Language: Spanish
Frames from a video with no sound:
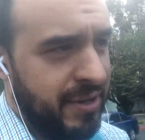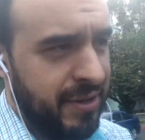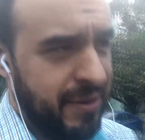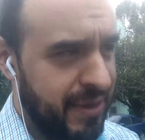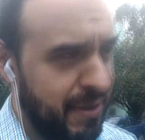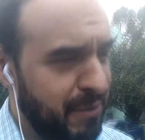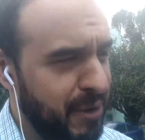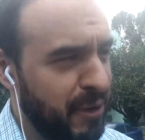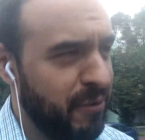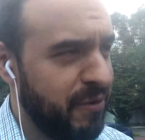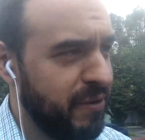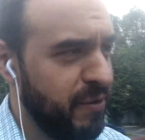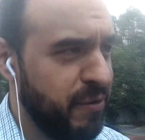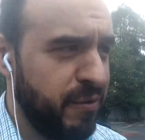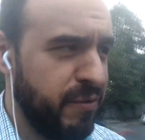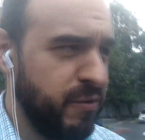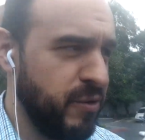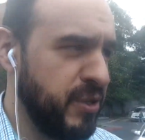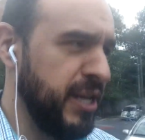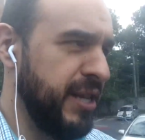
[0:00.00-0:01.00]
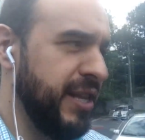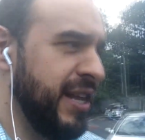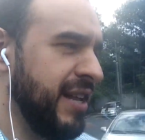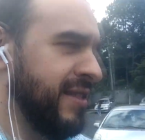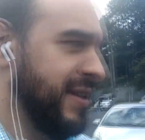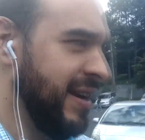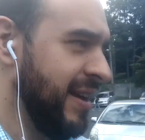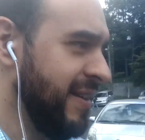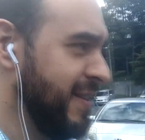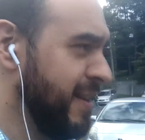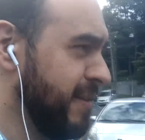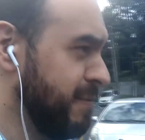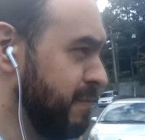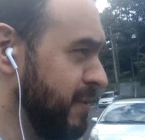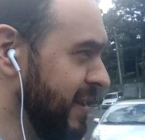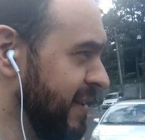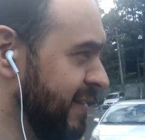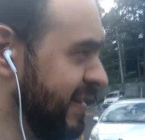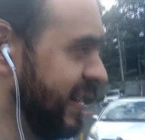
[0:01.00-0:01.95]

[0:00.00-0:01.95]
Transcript: de 1983 y después las